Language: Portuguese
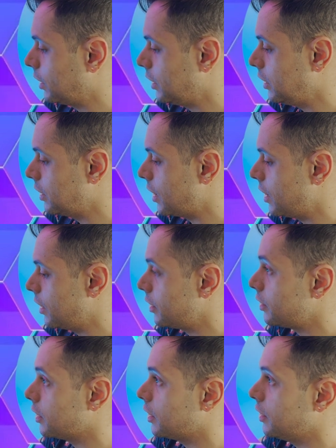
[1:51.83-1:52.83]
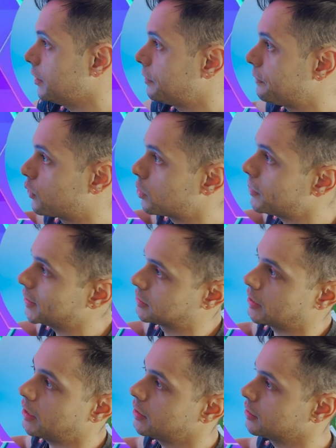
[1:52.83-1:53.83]
criar e
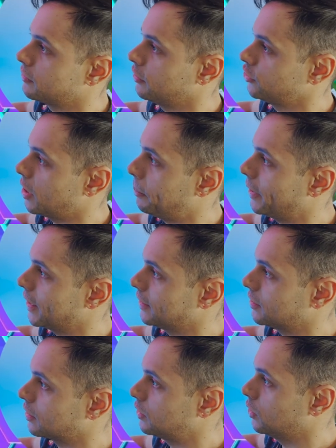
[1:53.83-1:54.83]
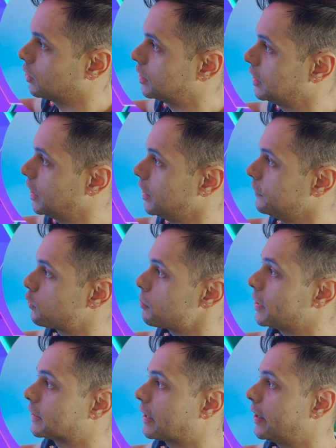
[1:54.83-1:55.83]
formatar, já aparece aqui, ó, criar e
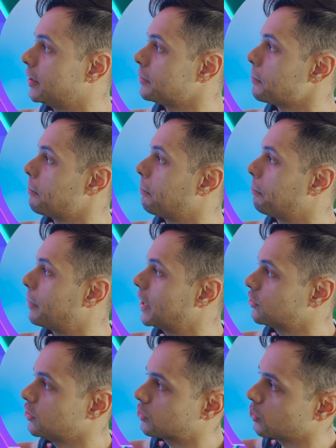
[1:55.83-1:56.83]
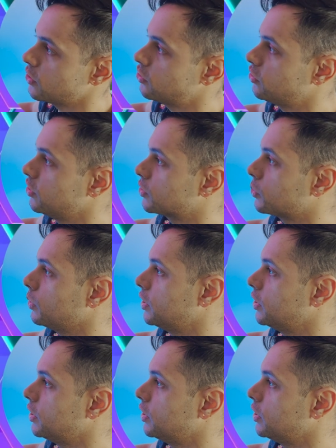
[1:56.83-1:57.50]
formatar partições de disco